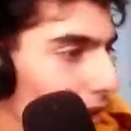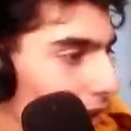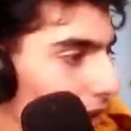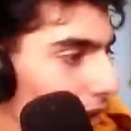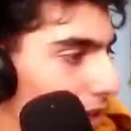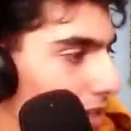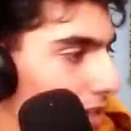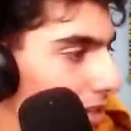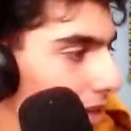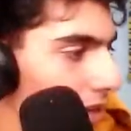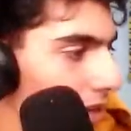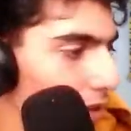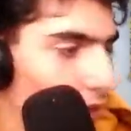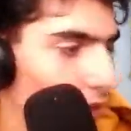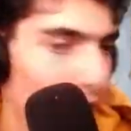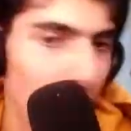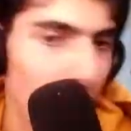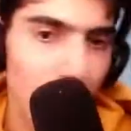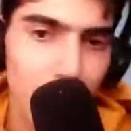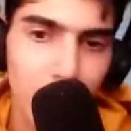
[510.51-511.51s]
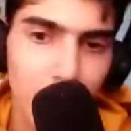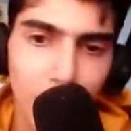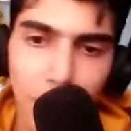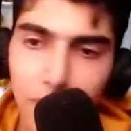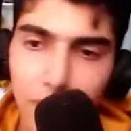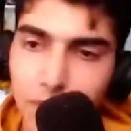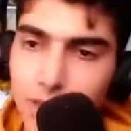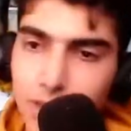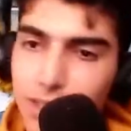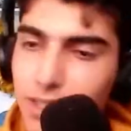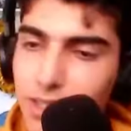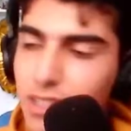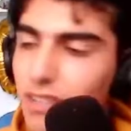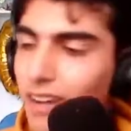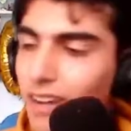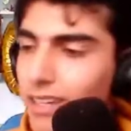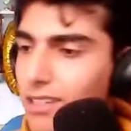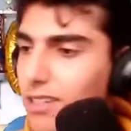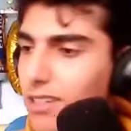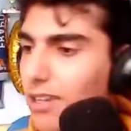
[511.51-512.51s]
Äh, ich sag nur, 4x4 sind
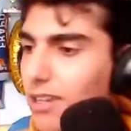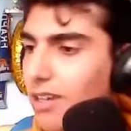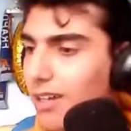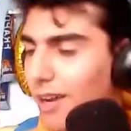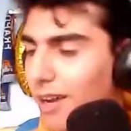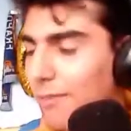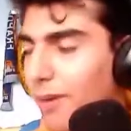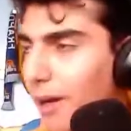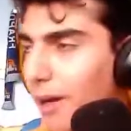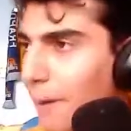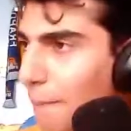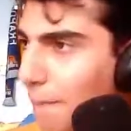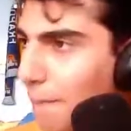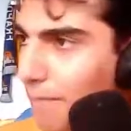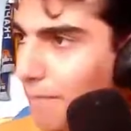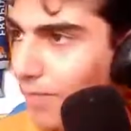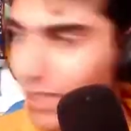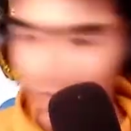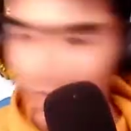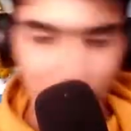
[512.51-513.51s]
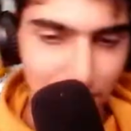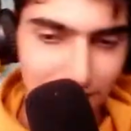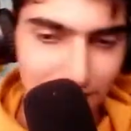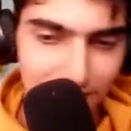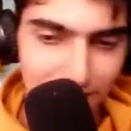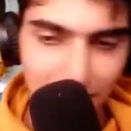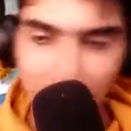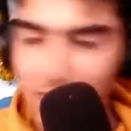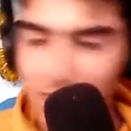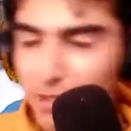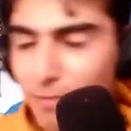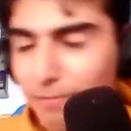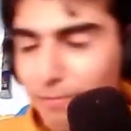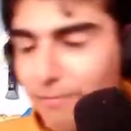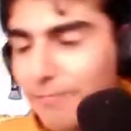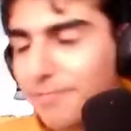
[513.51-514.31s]
20, kappa. Ich mein's ernst.